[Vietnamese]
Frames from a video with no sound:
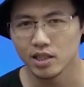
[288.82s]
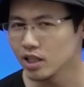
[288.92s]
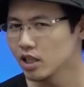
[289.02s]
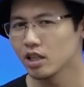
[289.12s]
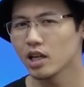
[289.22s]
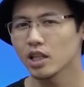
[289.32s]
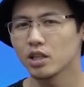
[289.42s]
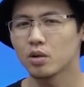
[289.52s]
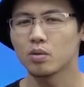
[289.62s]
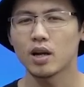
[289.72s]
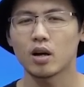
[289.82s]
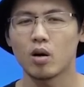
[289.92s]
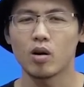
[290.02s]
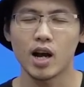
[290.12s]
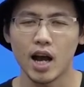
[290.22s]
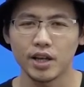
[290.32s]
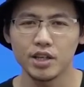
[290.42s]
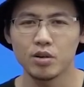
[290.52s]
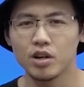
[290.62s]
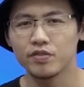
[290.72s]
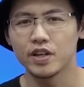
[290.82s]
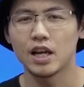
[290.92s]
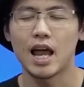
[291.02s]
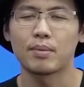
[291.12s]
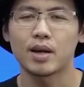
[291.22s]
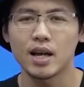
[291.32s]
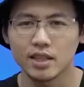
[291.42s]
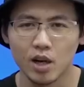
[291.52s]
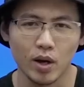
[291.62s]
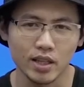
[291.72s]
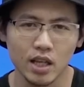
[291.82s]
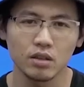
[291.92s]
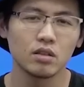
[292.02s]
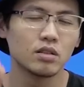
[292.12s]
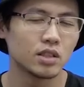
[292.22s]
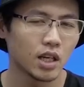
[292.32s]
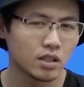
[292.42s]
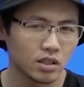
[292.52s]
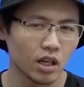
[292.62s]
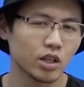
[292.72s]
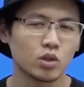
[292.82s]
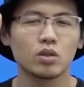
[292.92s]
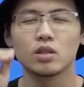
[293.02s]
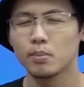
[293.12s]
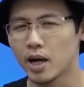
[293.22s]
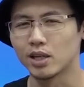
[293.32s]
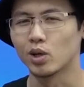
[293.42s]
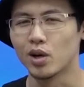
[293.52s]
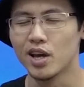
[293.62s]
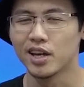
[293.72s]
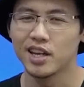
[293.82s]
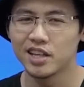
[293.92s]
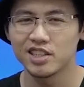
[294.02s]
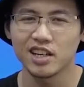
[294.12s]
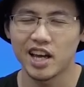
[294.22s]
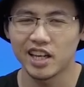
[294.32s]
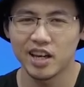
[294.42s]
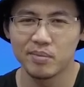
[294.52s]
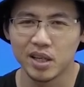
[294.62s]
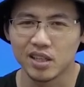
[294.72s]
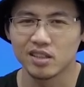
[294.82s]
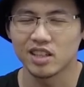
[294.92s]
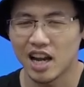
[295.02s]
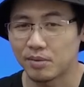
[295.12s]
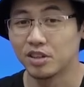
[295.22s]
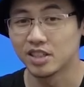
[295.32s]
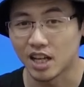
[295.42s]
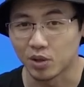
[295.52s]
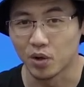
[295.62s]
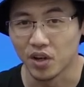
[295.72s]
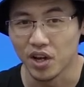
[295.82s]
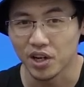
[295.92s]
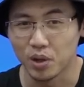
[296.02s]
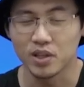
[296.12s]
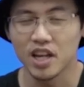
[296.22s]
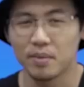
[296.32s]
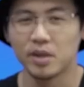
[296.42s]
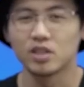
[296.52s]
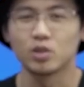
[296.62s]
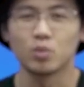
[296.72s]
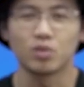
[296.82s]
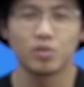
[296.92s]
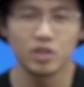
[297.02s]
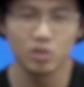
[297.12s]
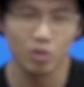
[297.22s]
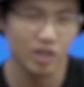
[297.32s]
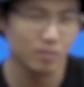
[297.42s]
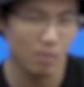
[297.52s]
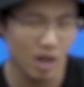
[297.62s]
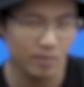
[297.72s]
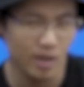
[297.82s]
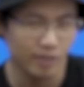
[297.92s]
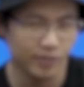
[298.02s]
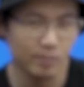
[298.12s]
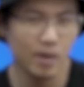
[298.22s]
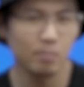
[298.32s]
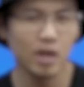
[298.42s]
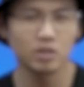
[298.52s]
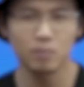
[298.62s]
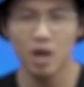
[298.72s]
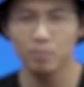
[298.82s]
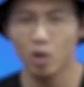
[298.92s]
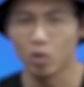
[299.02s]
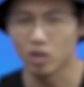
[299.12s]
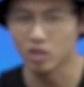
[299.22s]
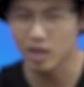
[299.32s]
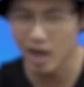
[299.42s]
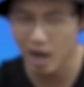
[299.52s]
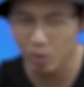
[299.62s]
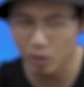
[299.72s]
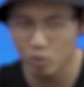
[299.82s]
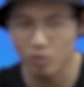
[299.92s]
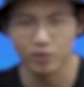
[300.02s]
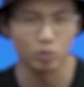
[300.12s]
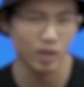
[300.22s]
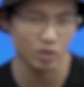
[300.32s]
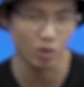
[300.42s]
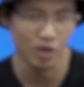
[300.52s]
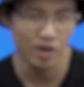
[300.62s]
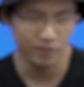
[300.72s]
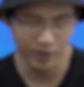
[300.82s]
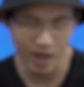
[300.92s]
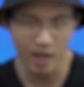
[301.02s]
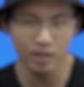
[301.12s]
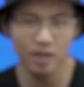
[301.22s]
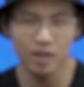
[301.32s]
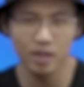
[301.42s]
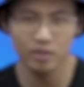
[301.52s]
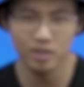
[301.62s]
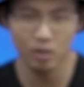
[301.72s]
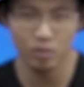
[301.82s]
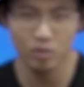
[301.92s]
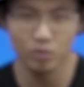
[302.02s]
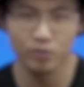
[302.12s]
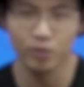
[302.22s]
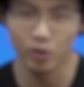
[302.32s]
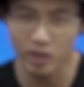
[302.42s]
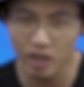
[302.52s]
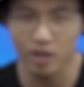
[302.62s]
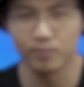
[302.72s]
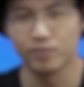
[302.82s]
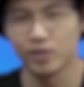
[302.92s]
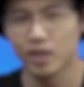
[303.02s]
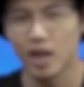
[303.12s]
Trên internet thì cũng đã có khá nhiều đơn vị làm các thể loại test từ trên rời xuống dưới bể rồi nên chắc là anh em mình sẽ làm đơn giản thôi. Đầu tiên là mình sử dụng Crystalic Mark, phần mềm benchmark ổ cứng khá quen thuộc với chúng ta rồi. Với HDD giao lưu phối kết hợp với